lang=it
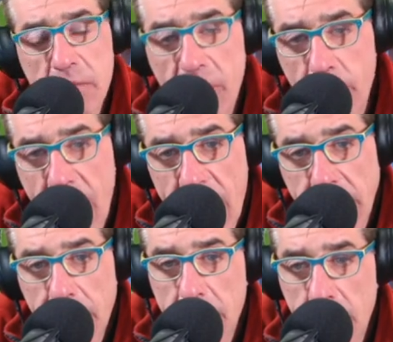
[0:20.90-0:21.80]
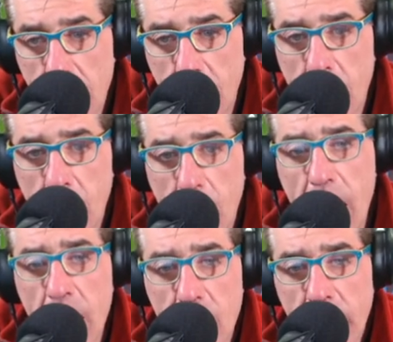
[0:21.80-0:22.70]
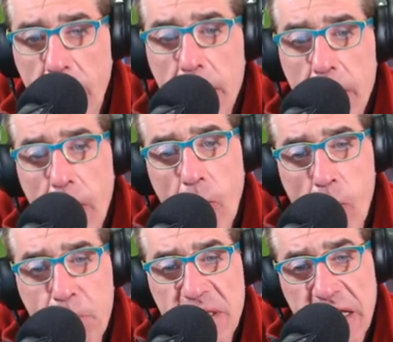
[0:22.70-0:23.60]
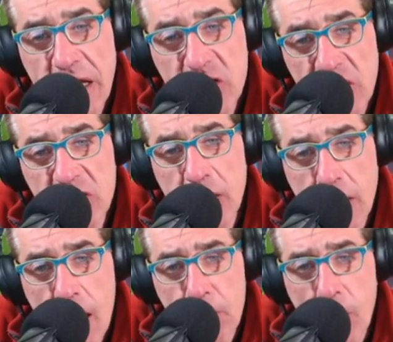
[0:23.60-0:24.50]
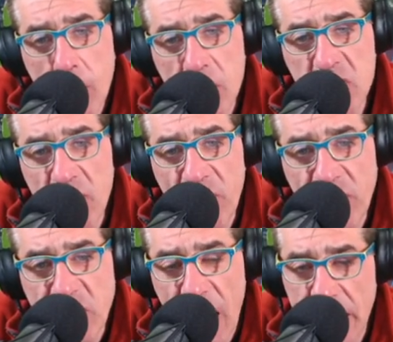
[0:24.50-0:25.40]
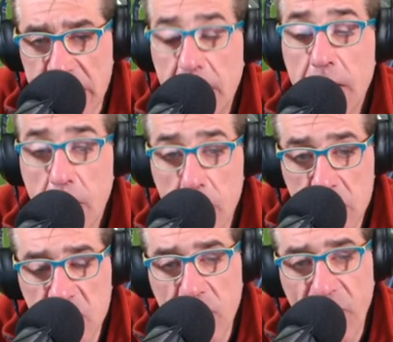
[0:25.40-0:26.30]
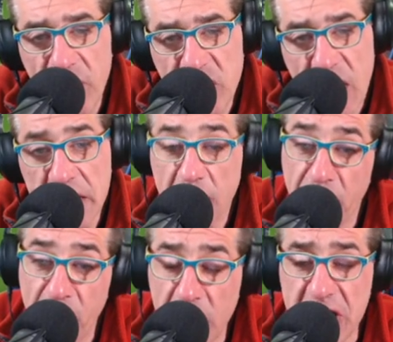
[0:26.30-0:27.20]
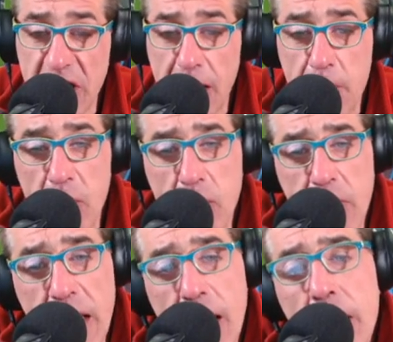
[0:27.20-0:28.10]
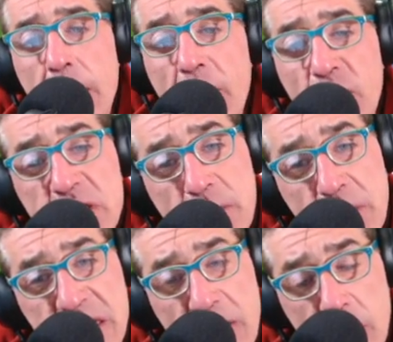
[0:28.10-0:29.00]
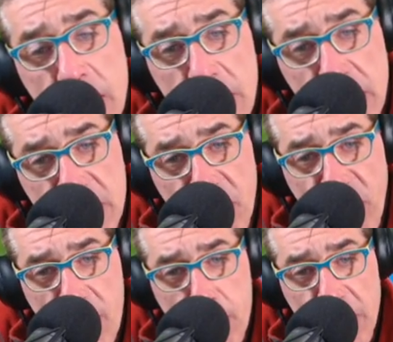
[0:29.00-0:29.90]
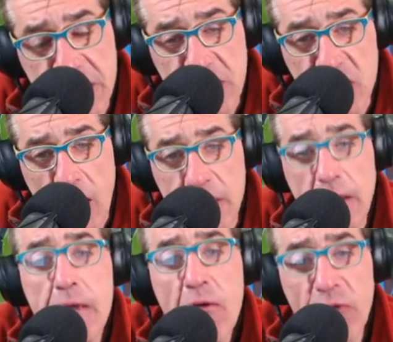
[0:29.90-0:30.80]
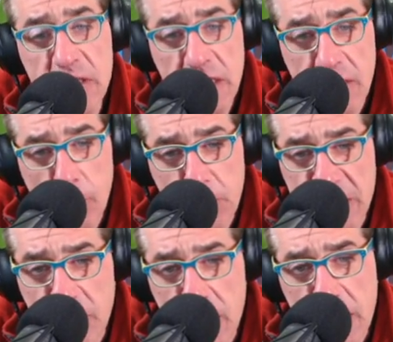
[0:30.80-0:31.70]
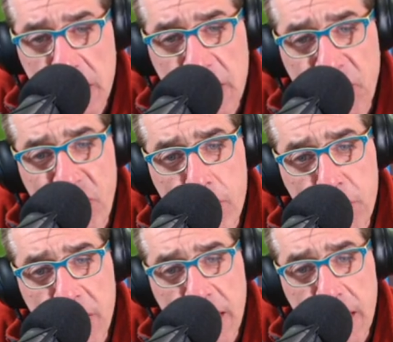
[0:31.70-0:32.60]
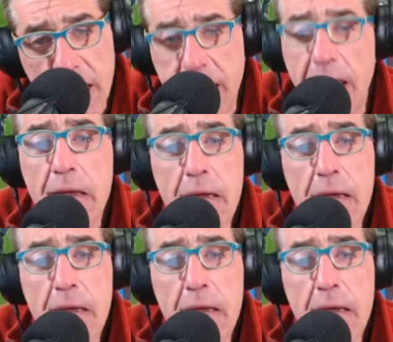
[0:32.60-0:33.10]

Va bene? Oh, allora, un pista che è sceso in campo con sufficienza, con sufficienza, forse nemmeno quello. Forse pensavamo di andarsi a fare una passeggiata, forse andavo, pensavamo di andarsi a fare un picnic,